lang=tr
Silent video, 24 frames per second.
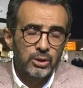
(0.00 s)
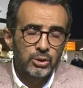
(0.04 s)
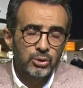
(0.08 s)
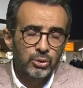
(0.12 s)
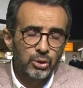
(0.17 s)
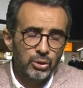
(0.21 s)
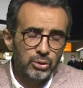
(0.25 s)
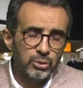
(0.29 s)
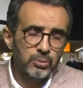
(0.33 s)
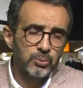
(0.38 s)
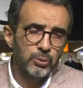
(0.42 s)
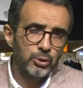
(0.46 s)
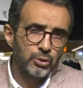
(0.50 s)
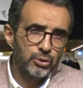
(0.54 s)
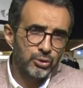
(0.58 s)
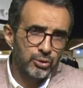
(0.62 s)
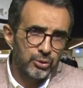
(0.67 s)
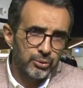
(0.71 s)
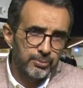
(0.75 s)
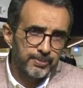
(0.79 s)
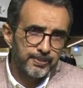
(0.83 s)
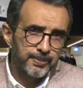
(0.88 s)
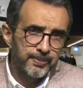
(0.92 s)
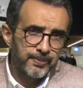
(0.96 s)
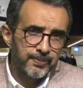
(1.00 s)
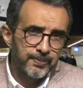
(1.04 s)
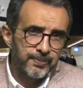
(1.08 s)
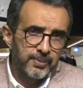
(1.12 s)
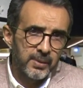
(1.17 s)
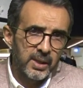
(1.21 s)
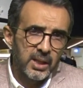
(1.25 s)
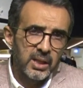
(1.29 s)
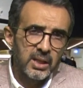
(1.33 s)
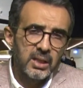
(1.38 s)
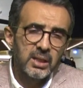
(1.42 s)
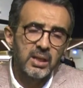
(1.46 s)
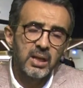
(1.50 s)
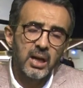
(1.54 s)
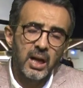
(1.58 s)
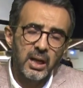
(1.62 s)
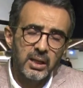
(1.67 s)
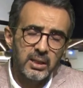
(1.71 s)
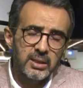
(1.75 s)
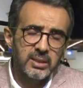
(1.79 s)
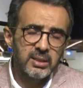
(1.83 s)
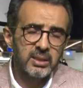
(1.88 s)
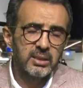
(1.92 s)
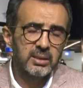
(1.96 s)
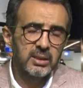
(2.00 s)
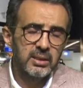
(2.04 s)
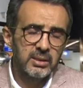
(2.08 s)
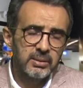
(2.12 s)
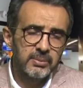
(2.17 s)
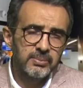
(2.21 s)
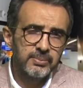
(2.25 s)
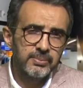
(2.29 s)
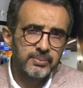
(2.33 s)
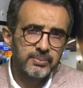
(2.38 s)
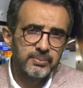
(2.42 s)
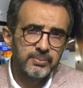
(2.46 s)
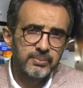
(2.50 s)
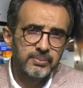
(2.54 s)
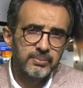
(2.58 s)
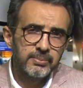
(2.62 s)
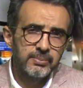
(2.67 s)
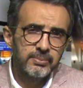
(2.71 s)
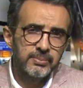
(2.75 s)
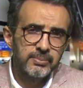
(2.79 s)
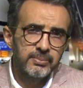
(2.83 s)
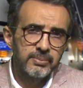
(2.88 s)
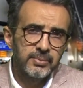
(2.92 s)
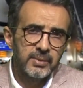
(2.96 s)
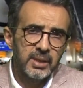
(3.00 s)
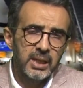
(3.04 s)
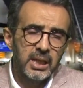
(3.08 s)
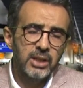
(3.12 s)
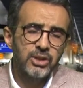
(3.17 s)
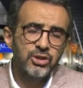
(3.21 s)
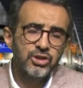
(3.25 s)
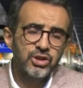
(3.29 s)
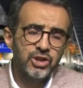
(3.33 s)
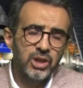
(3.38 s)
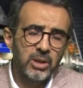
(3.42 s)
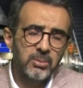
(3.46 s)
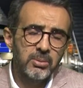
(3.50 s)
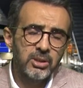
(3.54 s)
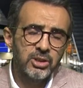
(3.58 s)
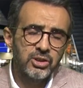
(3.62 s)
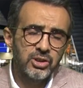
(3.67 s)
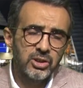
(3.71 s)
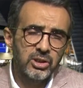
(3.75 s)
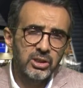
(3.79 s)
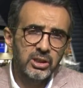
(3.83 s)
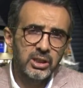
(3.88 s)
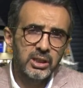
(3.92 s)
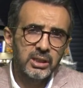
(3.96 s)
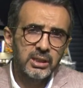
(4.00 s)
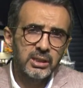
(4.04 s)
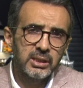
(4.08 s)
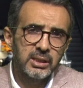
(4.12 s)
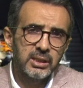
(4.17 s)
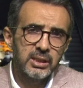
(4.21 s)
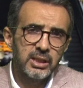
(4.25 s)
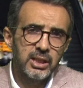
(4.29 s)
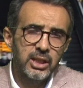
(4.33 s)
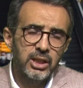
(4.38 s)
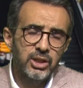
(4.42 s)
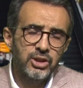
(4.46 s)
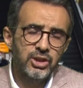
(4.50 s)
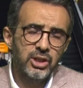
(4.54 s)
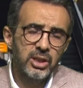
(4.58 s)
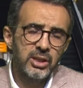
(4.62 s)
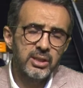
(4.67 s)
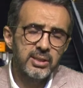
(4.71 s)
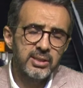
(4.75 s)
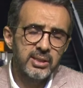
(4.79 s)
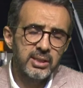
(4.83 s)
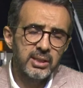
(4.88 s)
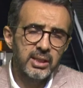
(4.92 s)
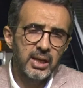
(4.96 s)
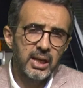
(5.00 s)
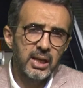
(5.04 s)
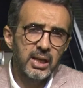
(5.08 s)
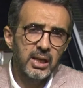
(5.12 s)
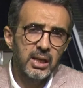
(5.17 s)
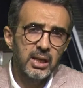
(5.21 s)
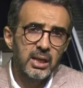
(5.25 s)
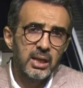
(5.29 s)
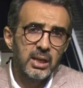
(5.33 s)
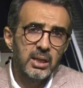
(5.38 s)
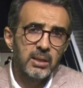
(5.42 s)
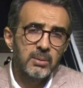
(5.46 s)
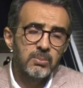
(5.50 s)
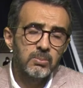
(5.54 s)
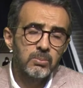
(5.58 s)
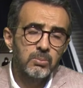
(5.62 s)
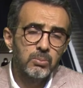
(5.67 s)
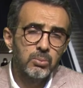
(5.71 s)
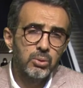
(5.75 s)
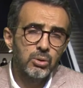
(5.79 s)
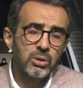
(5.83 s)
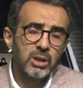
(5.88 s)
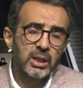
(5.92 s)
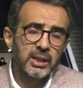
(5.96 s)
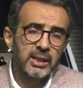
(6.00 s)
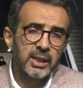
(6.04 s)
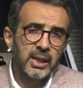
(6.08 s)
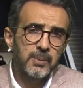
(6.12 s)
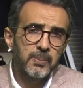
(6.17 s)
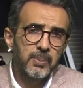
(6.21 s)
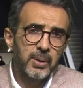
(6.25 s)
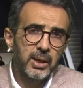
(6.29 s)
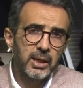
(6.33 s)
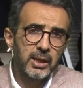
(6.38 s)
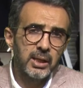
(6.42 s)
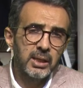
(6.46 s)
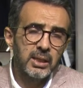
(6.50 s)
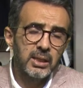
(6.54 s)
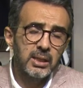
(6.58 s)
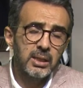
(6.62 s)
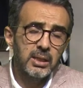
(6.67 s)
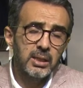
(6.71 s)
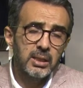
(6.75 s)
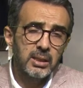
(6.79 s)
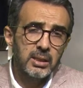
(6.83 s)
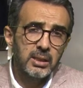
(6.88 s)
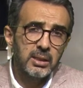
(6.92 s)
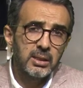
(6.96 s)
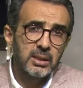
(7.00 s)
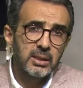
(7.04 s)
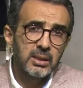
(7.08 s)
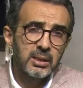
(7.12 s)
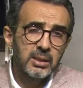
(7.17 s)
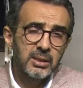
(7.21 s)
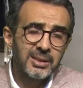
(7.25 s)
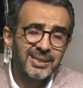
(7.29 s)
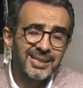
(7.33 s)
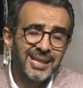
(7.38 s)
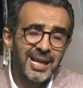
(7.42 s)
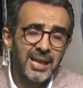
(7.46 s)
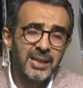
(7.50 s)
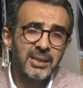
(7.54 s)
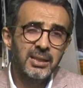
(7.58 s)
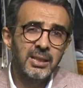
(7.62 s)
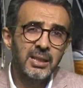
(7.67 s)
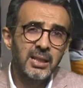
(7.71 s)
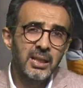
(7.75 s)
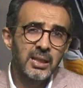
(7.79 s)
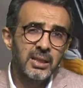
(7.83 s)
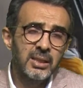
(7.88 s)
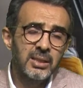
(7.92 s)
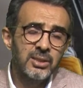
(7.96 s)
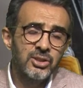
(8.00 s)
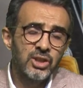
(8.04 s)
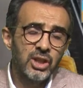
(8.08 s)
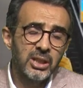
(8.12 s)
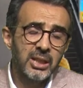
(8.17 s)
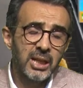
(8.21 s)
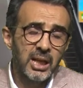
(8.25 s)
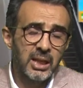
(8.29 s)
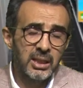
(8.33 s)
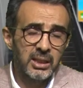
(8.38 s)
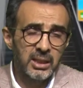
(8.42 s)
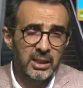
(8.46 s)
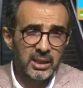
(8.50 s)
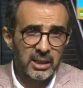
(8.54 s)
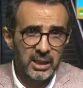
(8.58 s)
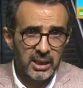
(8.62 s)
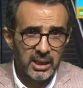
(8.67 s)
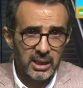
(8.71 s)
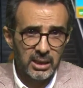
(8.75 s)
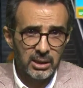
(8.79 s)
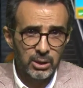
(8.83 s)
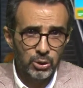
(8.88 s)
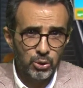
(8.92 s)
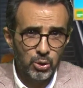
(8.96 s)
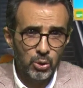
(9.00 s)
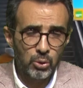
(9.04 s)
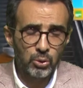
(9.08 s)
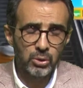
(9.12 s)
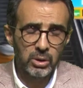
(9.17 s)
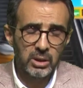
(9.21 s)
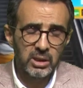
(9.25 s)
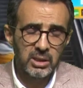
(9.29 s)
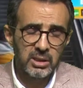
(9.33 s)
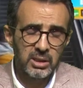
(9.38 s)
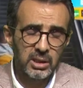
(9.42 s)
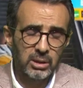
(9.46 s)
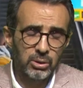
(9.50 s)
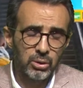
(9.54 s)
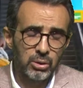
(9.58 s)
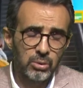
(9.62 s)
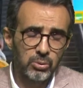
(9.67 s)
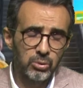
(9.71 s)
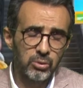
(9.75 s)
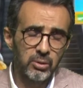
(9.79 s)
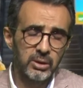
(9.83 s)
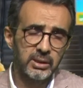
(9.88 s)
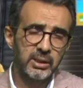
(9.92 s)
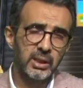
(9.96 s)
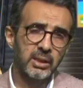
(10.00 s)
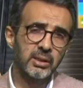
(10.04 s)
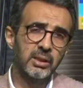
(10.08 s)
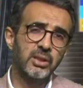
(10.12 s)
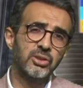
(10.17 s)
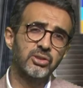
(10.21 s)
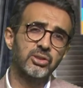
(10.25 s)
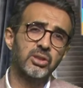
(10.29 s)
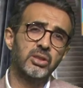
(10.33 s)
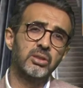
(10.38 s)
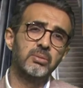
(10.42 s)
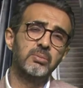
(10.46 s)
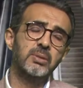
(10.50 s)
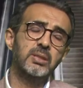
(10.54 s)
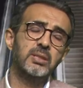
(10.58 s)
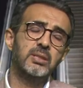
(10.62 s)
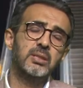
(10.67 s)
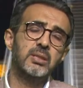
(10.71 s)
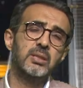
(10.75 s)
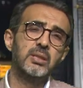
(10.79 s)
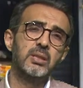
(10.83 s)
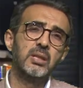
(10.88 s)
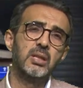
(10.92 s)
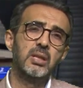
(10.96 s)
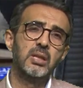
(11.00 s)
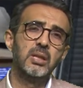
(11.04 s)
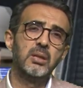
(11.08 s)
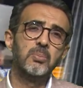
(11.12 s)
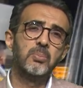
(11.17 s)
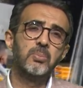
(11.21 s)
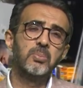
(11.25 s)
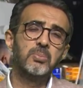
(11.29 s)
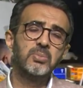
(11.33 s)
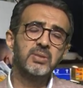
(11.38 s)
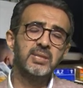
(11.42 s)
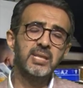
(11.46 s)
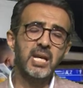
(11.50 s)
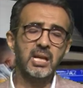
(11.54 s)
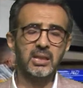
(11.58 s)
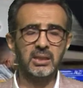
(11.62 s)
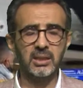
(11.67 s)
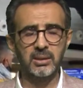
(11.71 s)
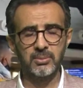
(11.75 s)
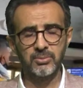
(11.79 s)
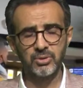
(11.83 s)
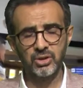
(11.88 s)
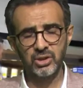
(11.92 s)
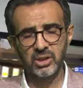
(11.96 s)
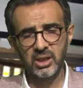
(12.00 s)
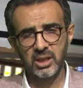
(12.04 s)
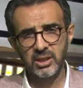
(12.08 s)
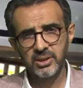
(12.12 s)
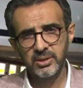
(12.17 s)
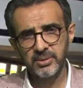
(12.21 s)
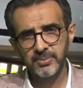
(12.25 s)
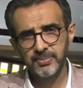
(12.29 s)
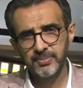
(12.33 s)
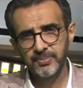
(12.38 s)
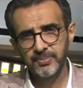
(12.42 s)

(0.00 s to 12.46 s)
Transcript: Tutmuş karısının iç çamaşırlarının içerisine bu kadar parayı kendilerince, kendini herhalde çok uyanık salıyor bu vatandaşlarımız, saklamışlar.